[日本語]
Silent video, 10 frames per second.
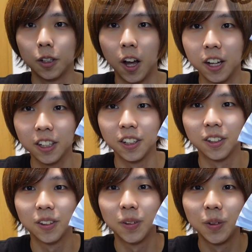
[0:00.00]
はい
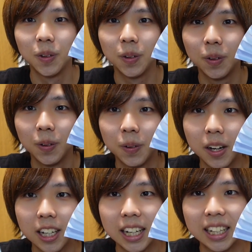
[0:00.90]
という
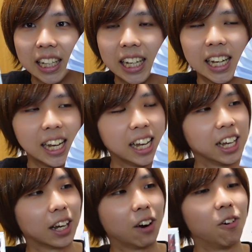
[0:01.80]
わけ
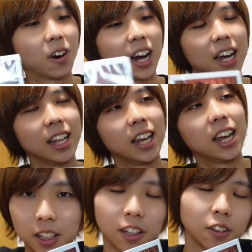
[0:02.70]
で今回
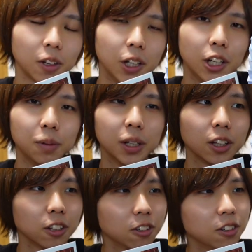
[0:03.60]
ね夏の
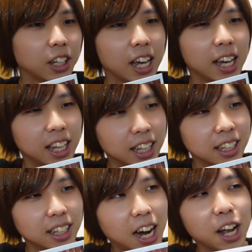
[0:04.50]
エイリーイベントの景
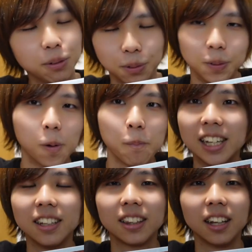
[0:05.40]
品開封をし
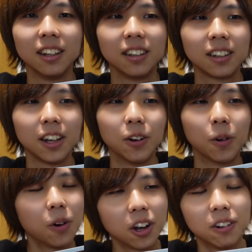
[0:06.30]
ていったんですけど
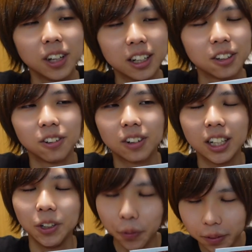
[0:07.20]
これをね動画
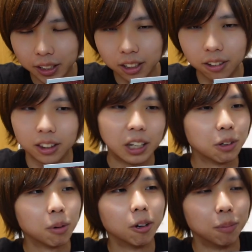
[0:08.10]
に残せるっていう
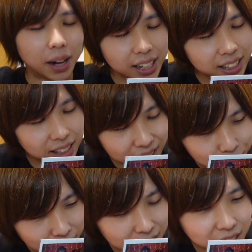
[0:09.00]
のも毎回
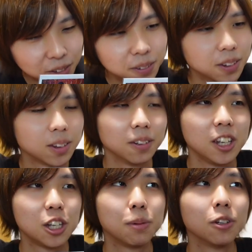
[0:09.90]
毎回本当
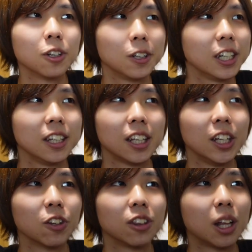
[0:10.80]
に自分の人生
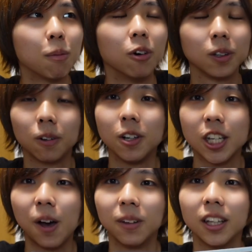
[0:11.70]
にとってもすごい
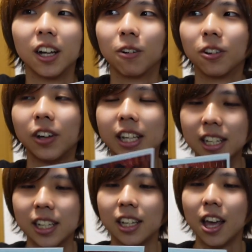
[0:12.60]
幸せなことや
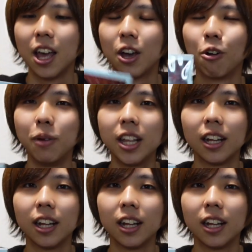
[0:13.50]
しこうみん